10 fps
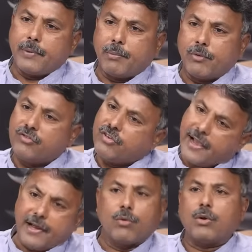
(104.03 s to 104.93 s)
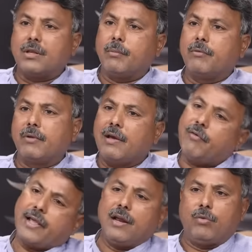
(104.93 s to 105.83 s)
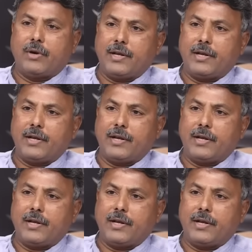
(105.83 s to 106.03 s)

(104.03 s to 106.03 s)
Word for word: వైపు ఛాయలు కొంత ఎవరికైనా